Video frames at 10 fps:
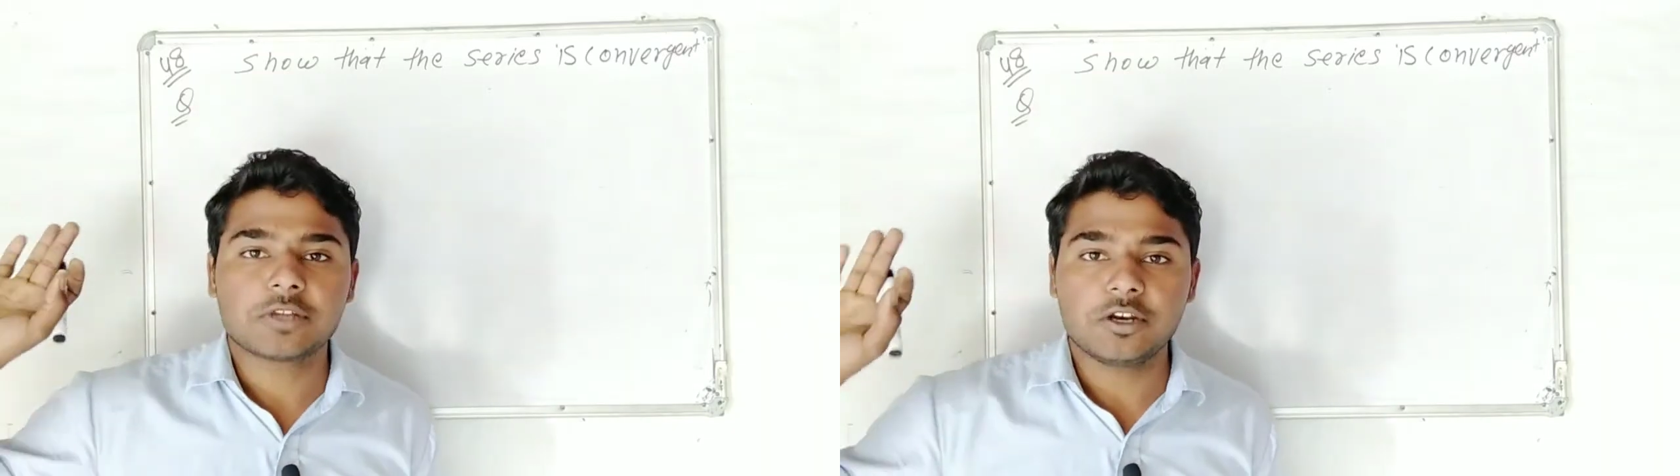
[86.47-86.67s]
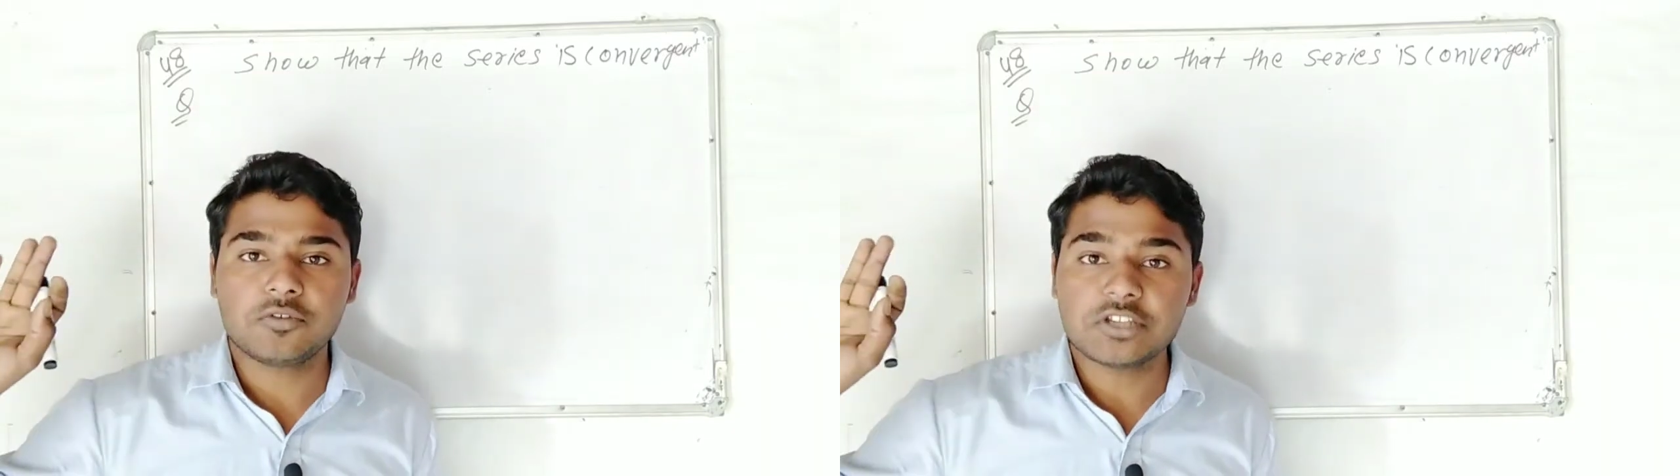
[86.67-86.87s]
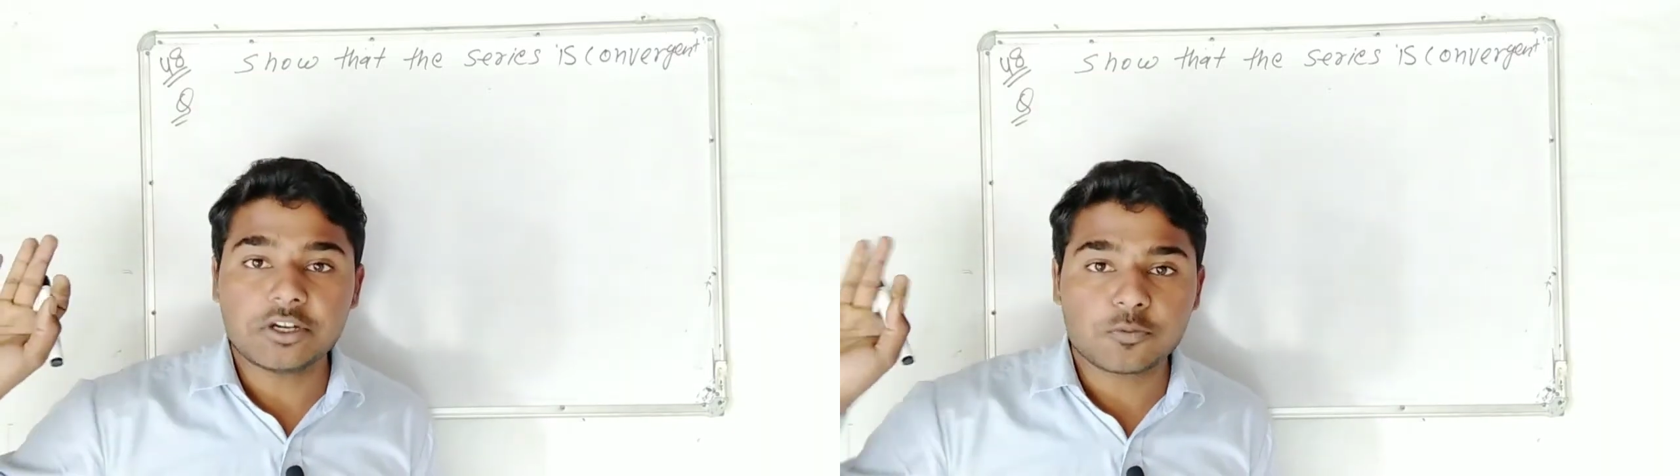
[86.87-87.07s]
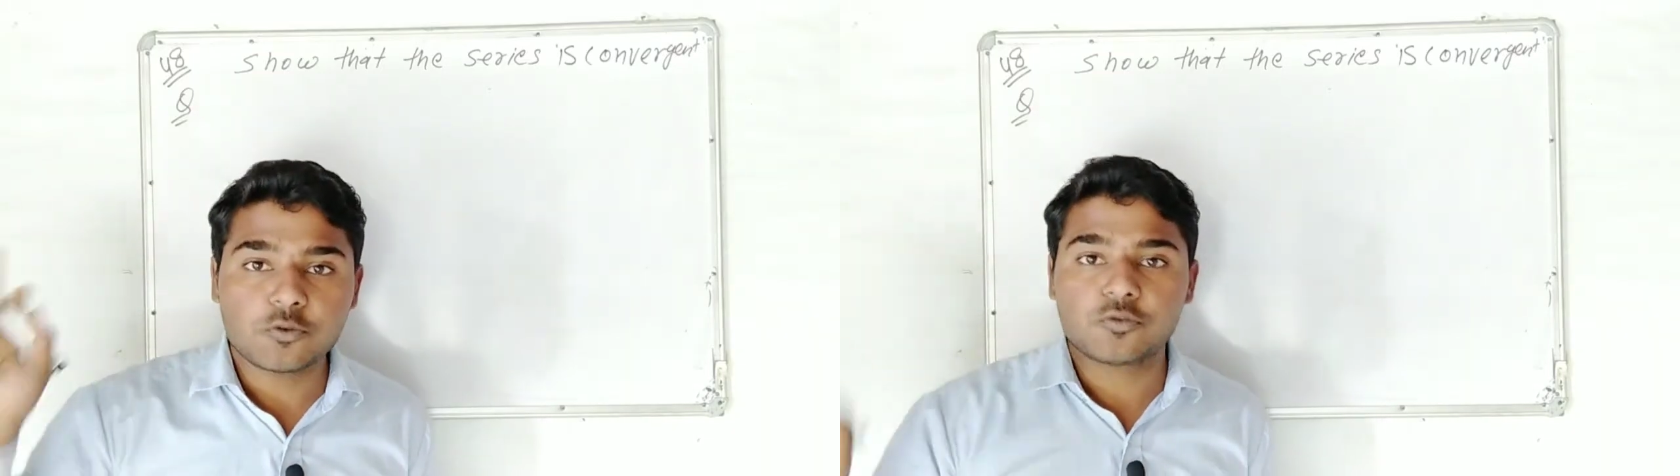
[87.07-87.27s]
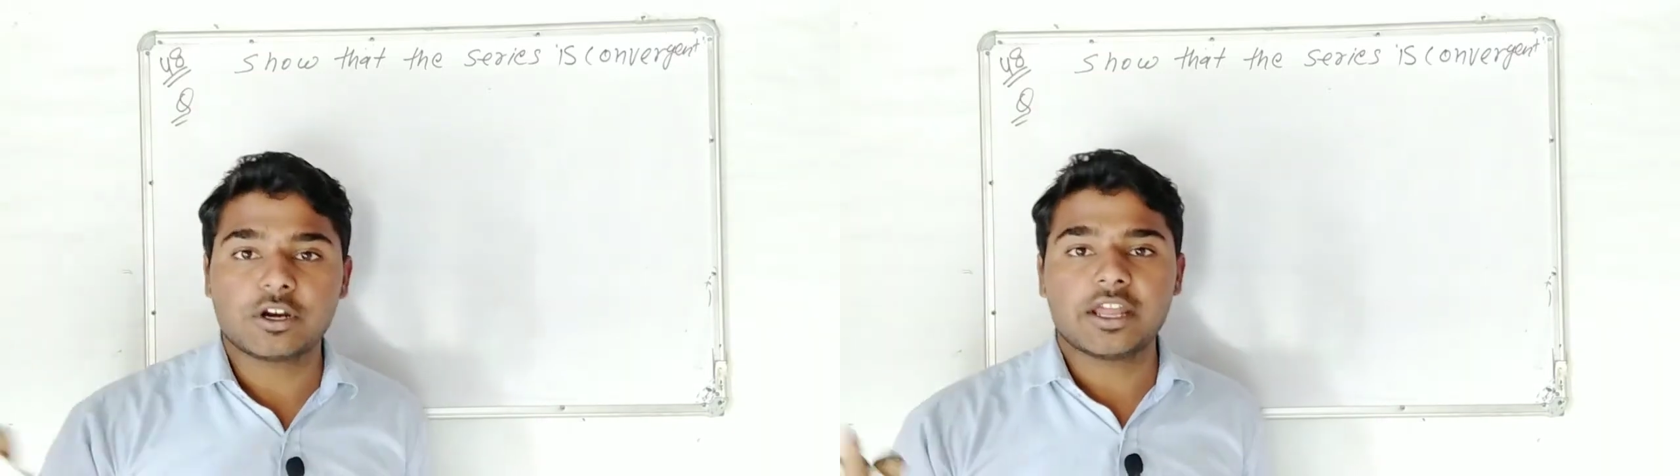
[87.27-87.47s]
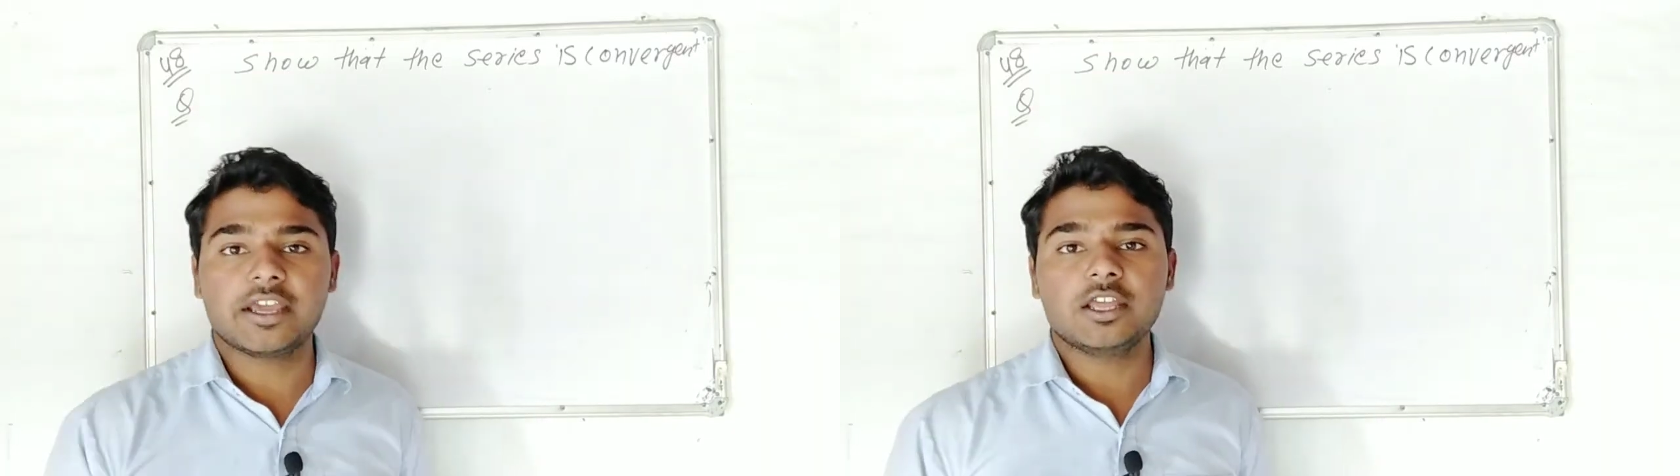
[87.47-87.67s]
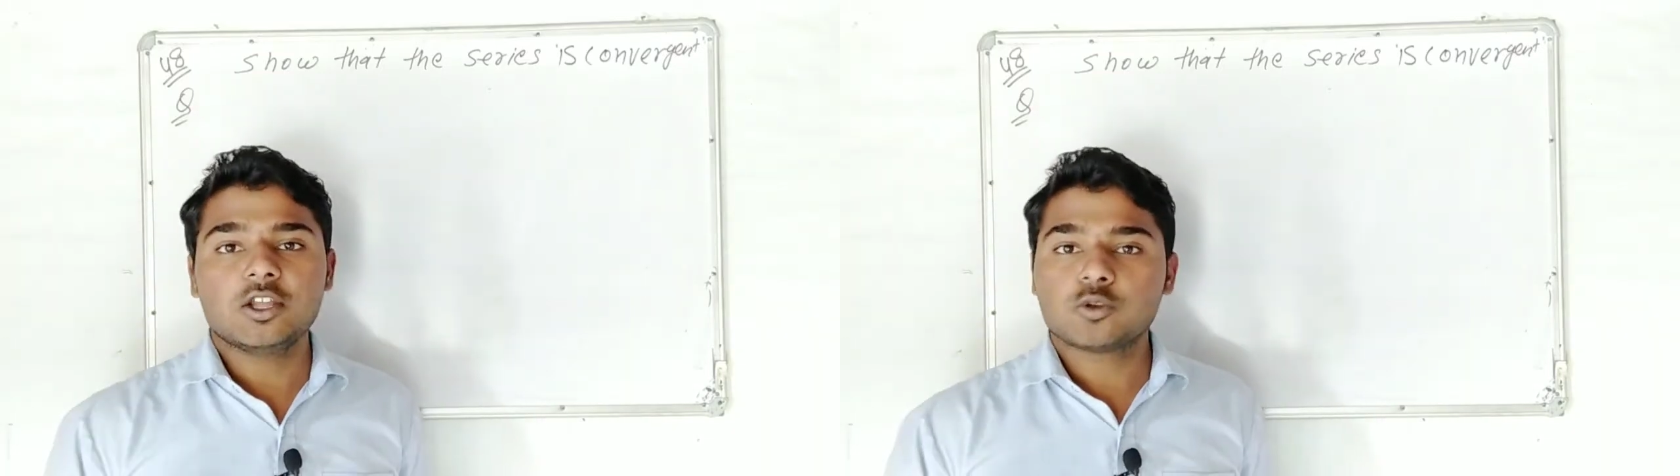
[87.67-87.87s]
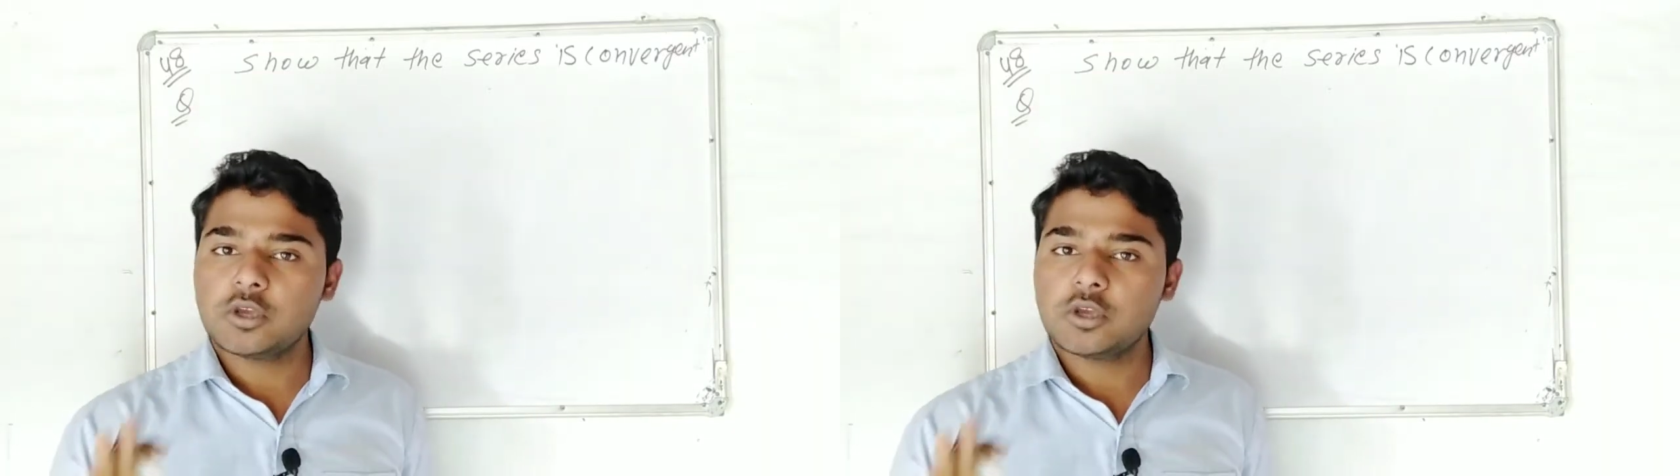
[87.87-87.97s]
कन्वर्जेंट प्रूफ करना है